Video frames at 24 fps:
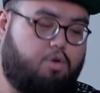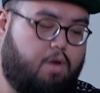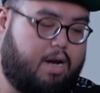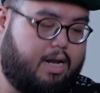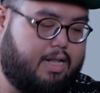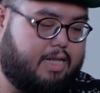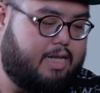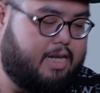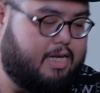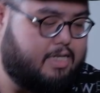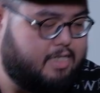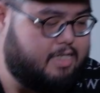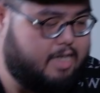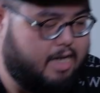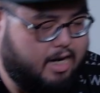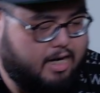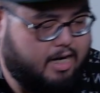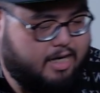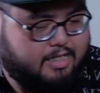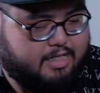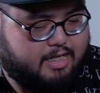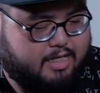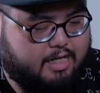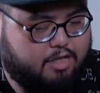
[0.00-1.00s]
quality-nya sendiri
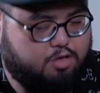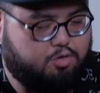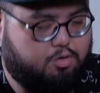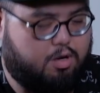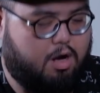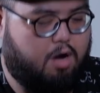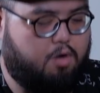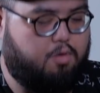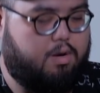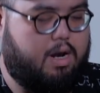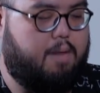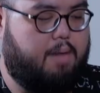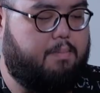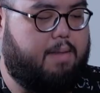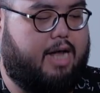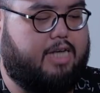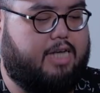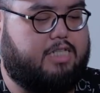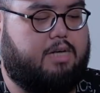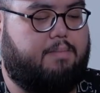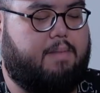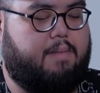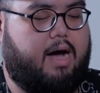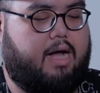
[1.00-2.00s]
di sini juga udah
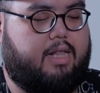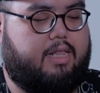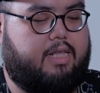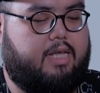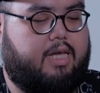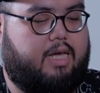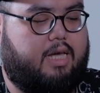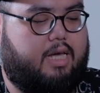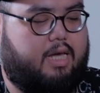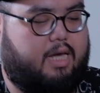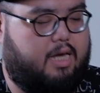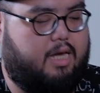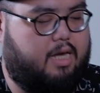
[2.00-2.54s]
berasa banget nih